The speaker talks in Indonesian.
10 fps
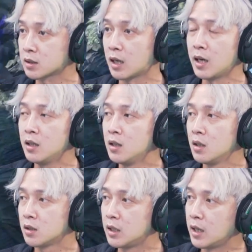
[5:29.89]
segala
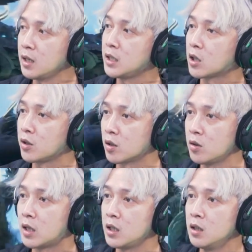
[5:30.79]
dengan
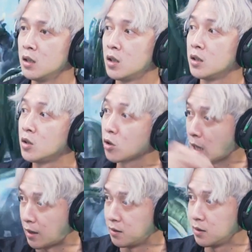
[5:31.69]
hero-hero dari Dota.